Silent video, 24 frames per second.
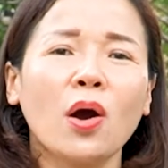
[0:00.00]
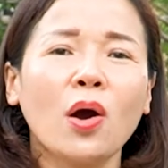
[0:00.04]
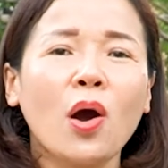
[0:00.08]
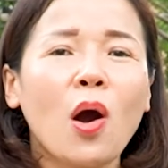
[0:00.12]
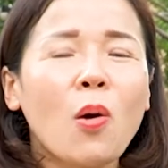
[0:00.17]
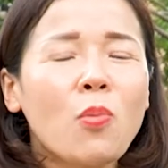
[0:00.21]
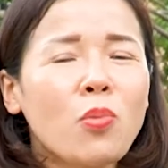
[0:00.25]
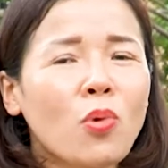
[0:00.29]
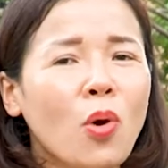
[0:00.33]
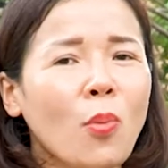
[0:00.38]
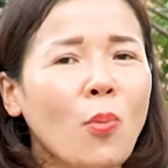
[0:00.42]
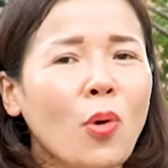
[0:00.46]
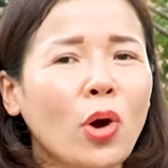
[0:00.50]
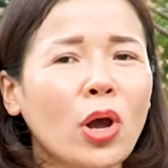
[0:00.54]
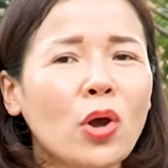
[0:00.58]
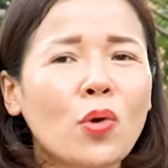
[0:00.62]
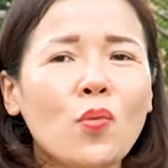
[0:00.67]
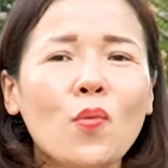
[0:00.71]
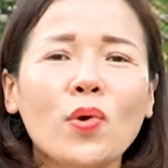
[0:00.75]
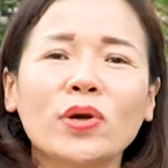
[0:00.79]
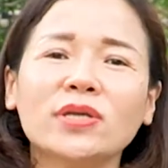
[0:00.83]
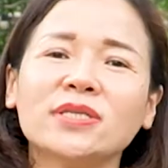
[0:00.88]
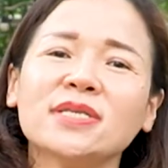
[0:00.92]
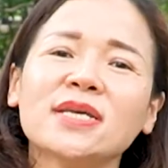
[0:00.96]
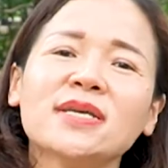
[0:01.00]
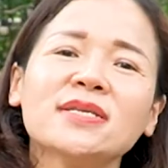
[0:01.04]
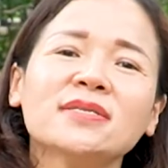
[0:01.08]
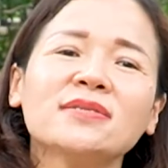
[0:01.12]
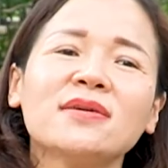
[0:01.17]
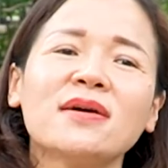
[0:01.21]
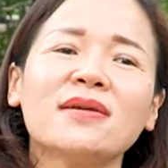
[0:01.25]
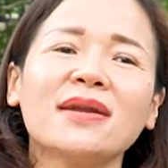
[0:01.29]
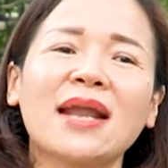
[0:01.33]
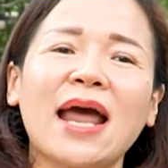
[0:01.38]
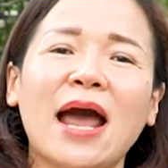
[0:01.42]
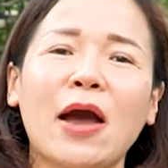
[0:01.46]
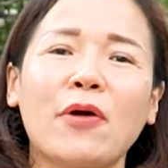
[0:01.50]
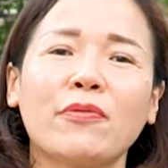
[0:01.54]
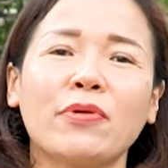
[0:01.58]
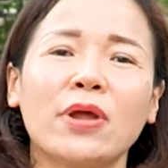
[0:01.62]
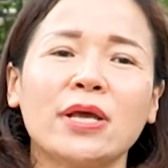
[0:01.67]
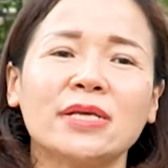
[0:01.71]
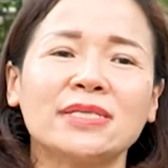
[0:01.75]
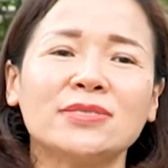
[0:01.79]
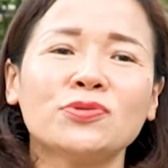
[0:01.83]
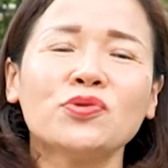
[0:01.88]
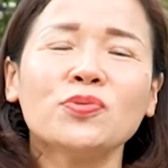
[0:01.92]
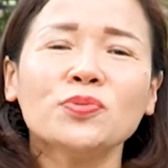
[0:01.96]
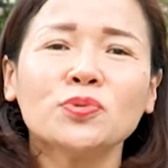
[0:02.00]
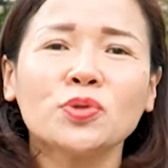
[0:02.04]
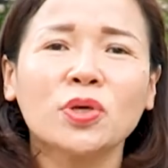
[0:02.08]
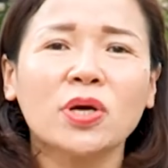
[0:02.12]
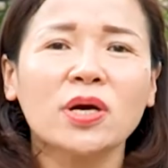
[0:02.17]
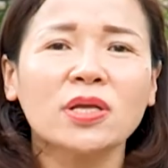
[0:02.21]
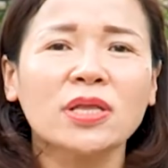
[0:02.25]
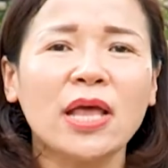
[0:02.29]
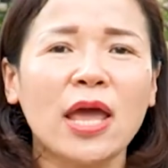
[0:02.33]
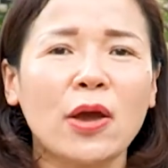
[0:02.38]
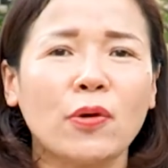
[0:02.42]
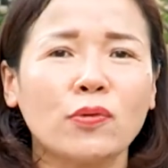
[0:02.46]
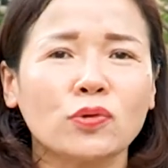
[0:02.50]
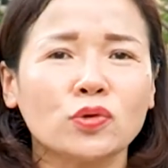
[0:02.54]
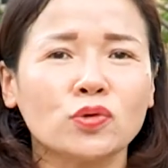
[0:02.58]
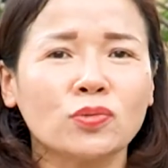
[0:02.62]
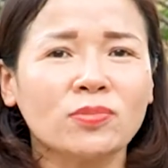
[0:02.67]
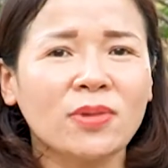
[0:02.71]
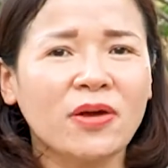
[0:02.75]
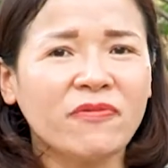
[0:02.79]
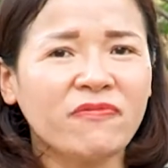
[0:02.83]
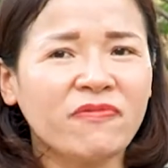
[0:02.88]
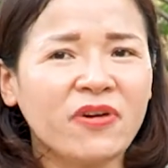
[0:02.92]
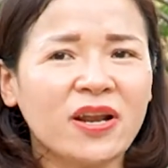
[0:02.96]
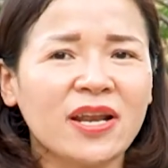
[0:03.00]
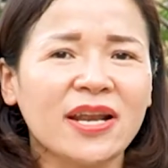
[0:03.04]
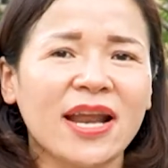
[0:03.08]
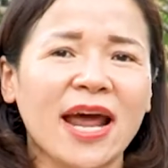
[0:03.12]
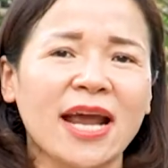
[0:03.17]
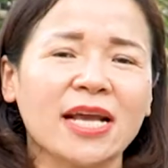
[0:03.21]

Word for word: không có một cái nguồn dinh dưỡng nào để giúp cho cơ thể của chúng ta vận